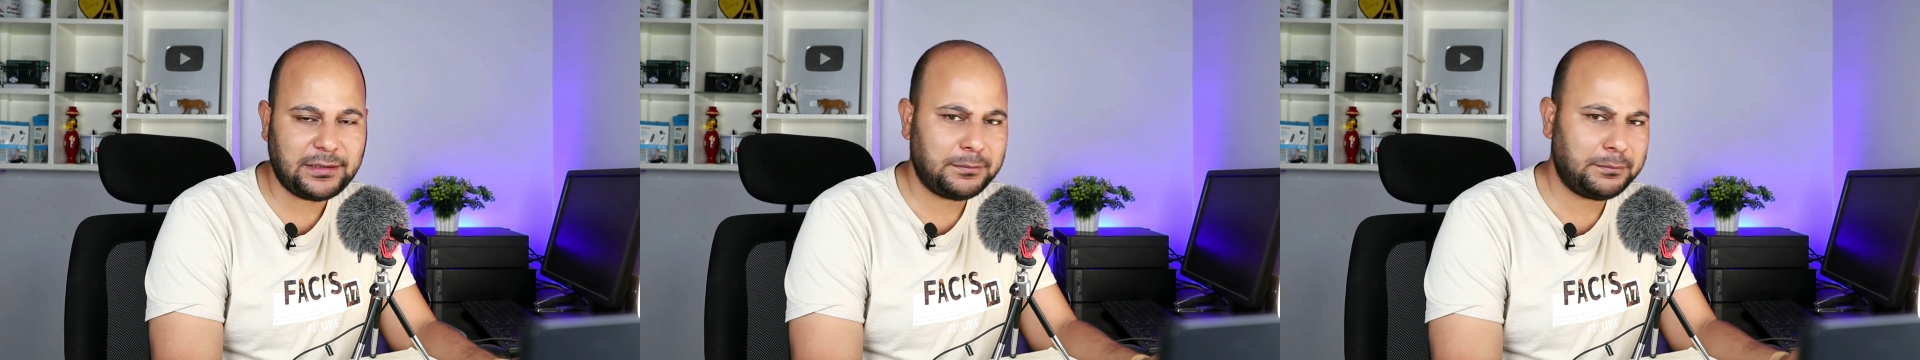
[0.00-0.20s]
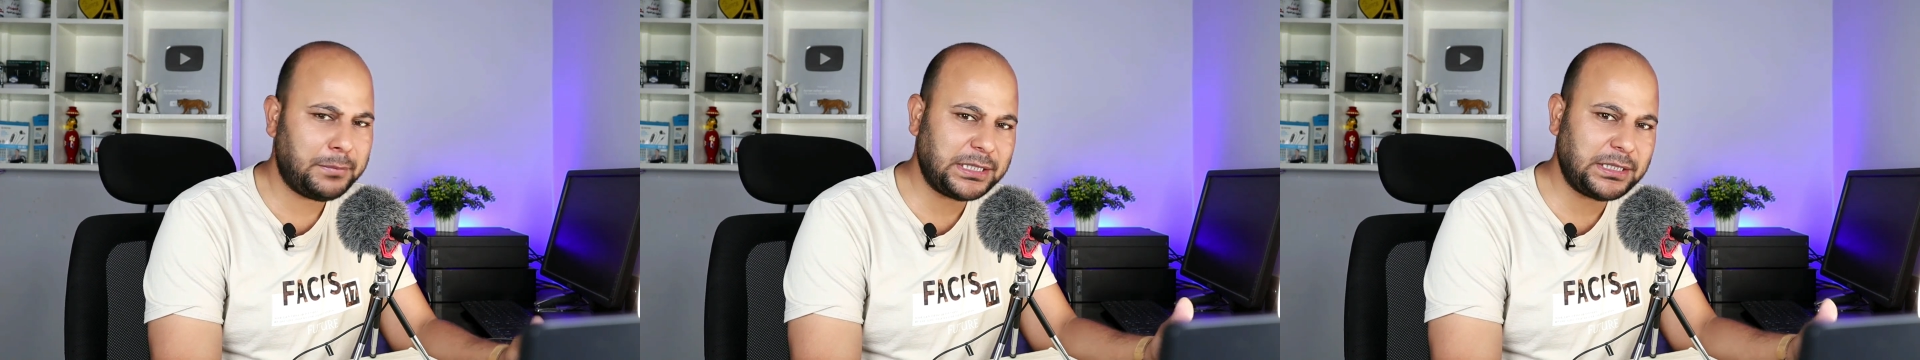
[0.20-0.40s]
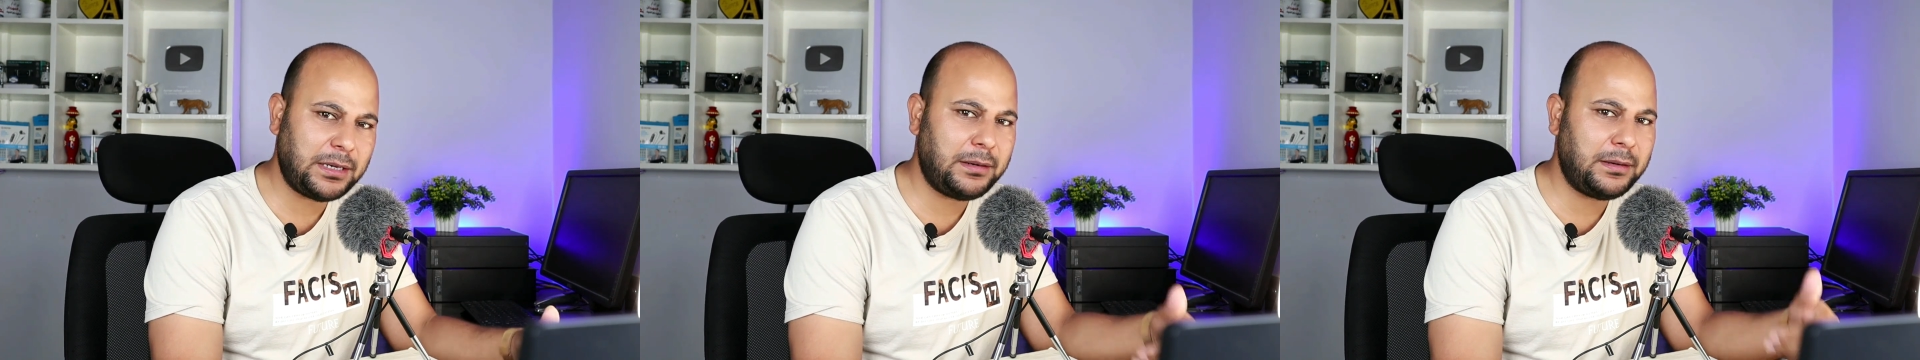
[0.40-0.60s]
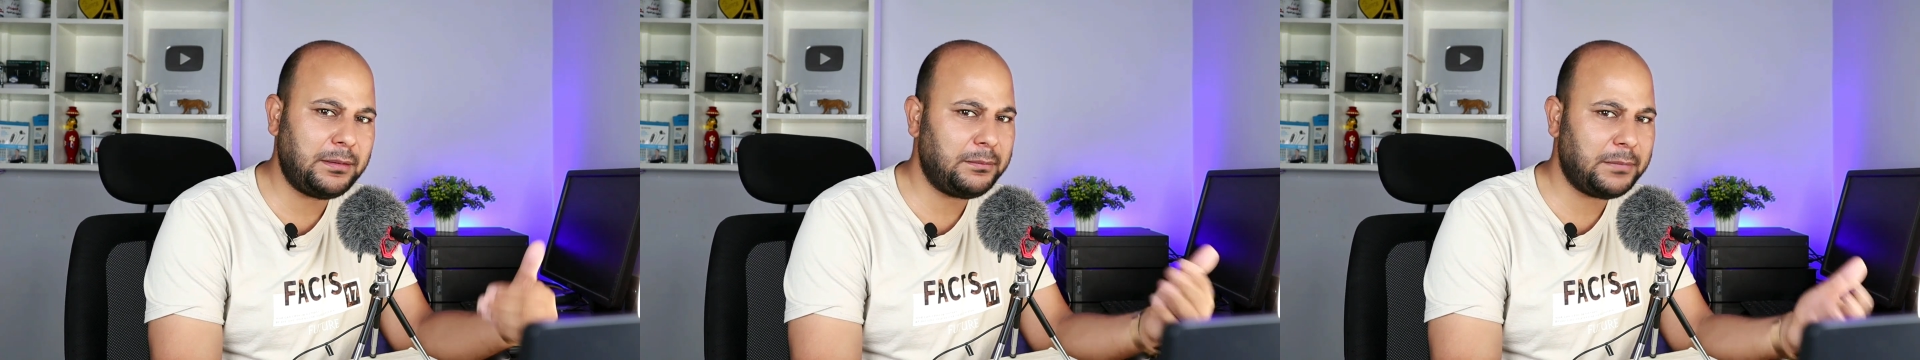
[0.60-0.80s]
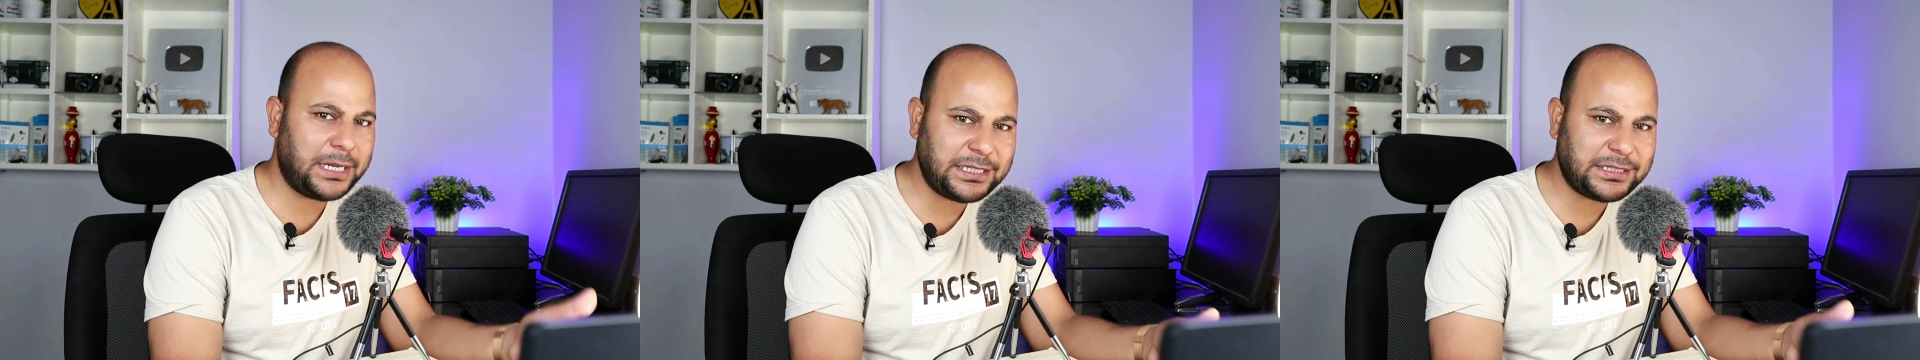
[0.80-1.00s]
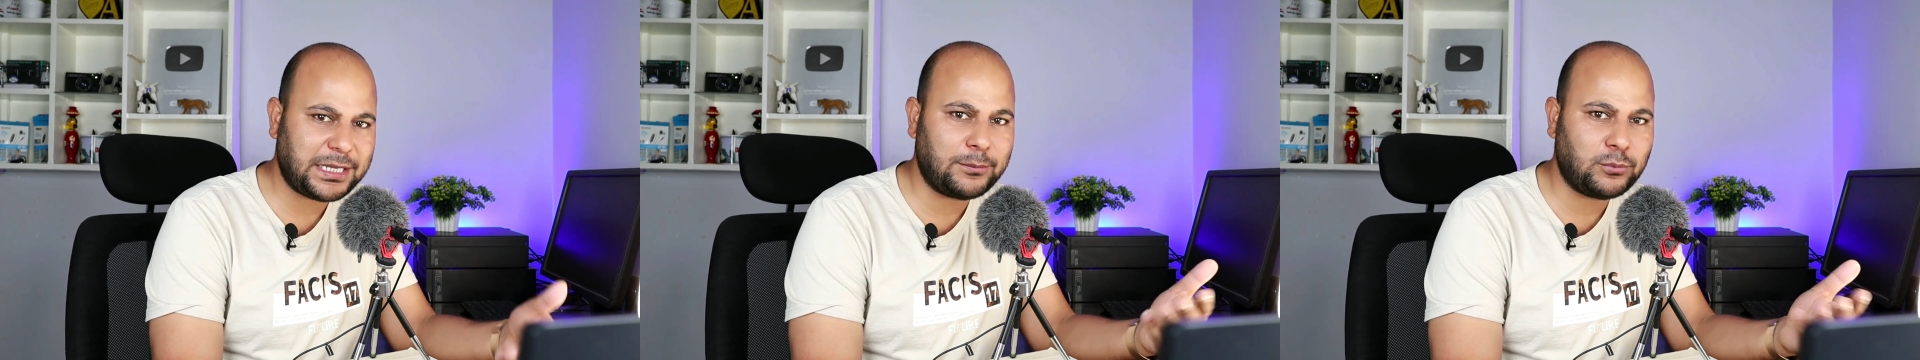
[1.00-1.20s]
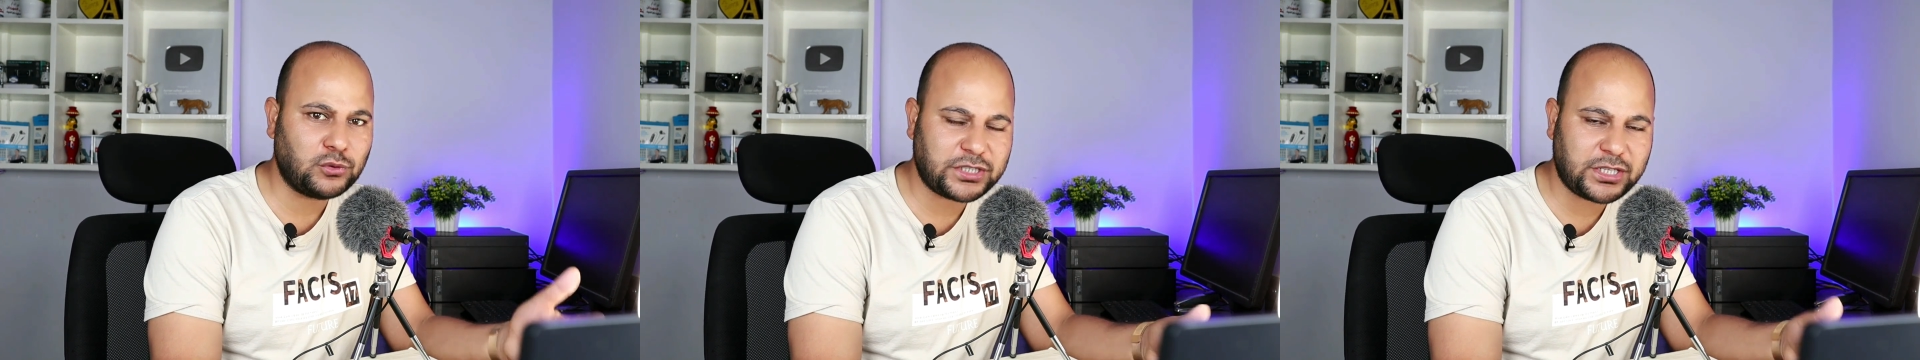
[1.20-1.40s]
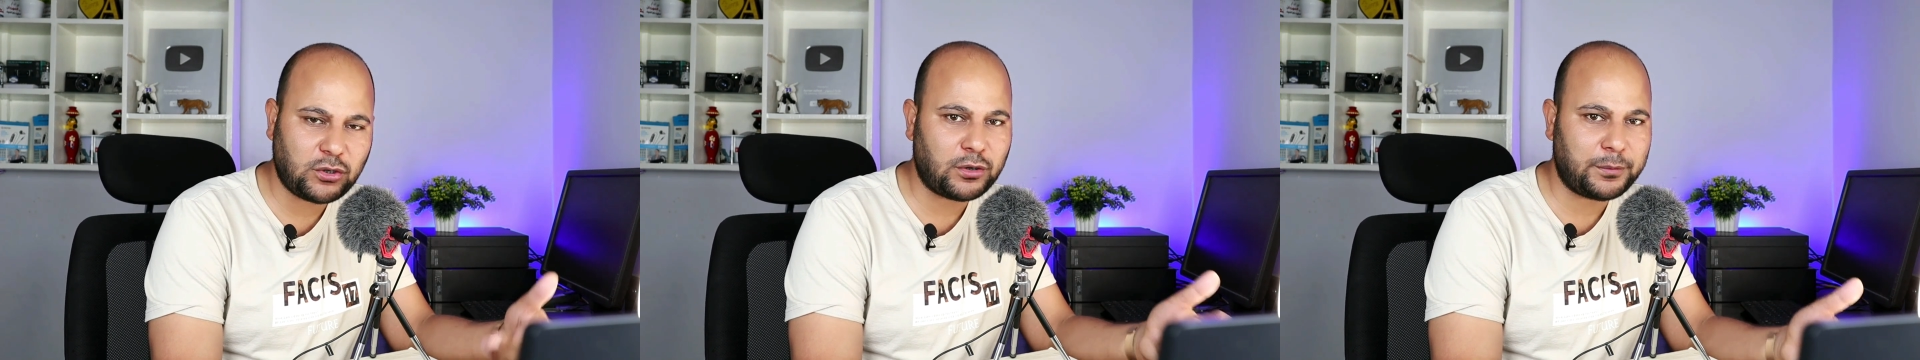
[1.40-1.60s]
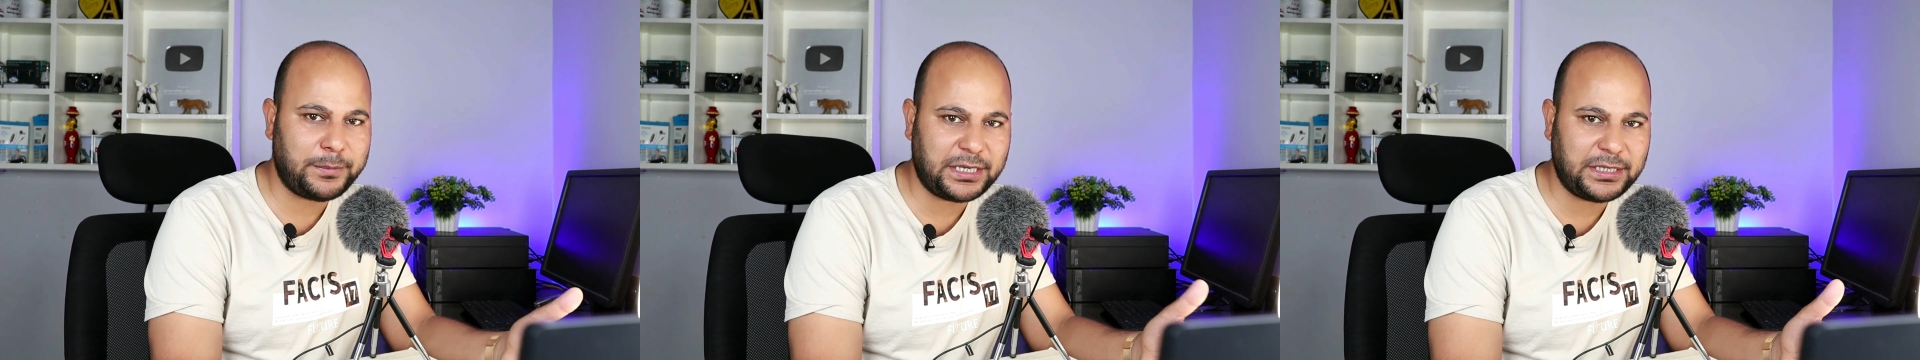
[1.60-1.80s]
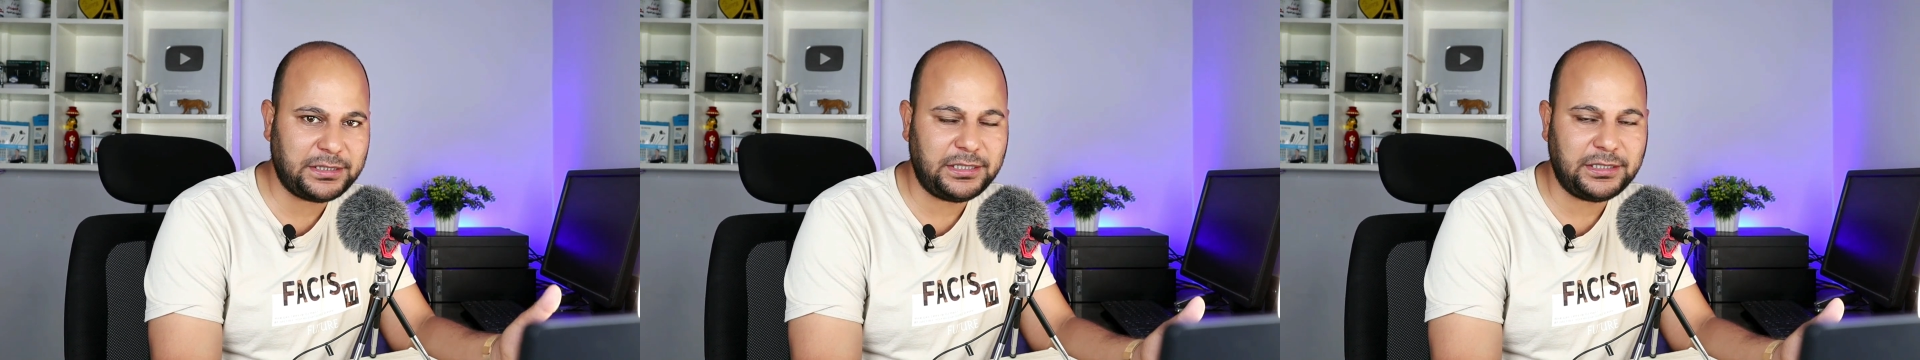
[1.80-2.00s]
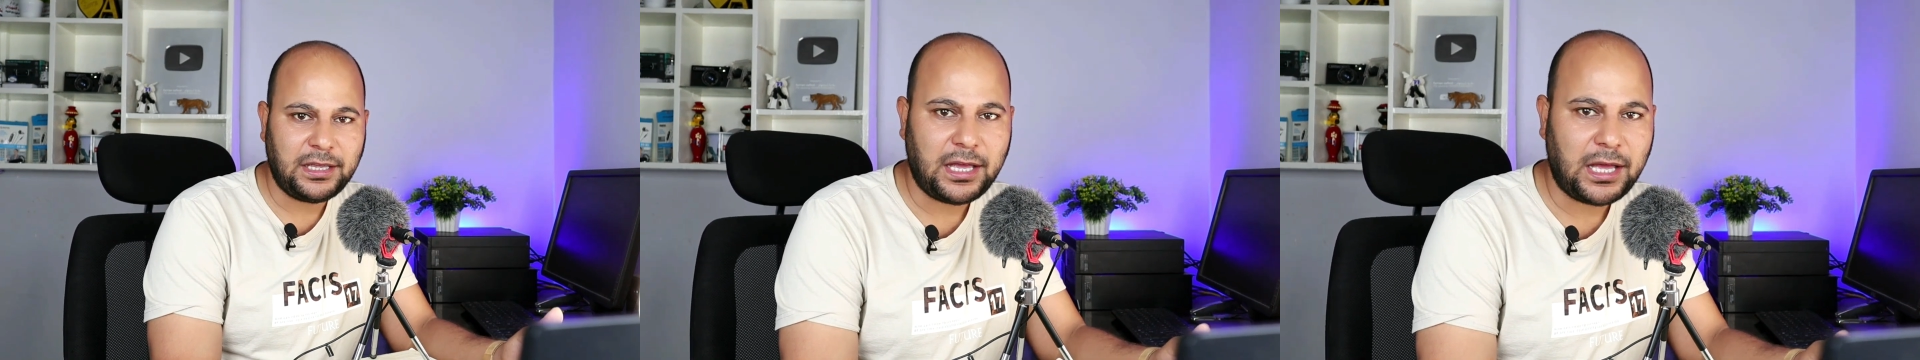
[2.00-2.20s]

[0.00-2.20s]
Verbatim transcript: بعد ما نتعب ونصور من جديد